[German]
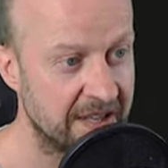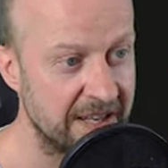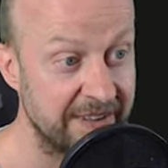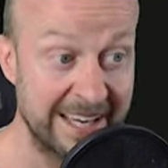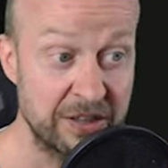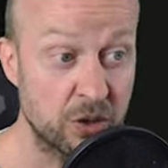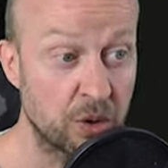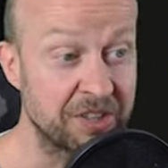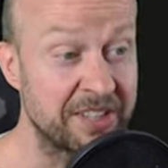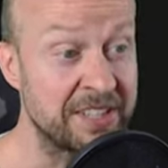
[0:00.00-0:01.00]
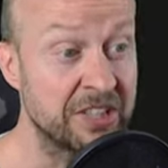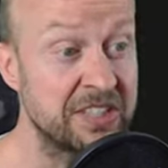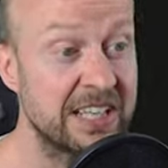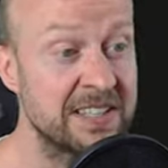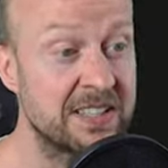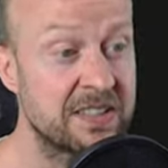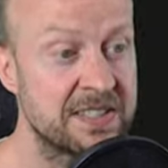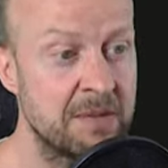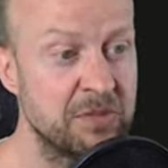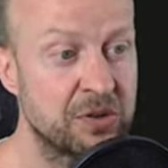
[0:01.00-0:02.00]
Knight koordiniert die
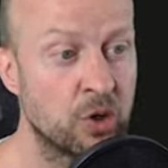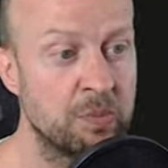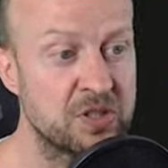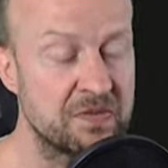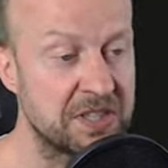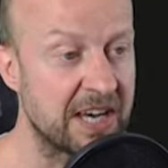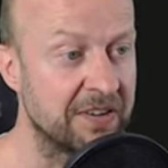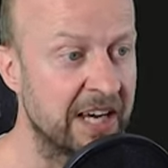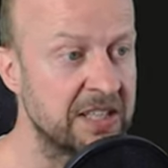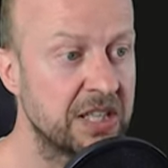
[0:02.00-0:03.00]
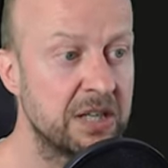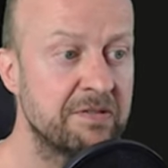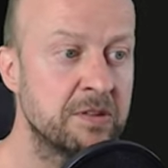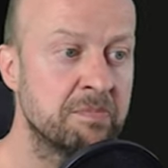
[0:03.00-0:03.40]
gesamte Truppe sowie deren Angriffe.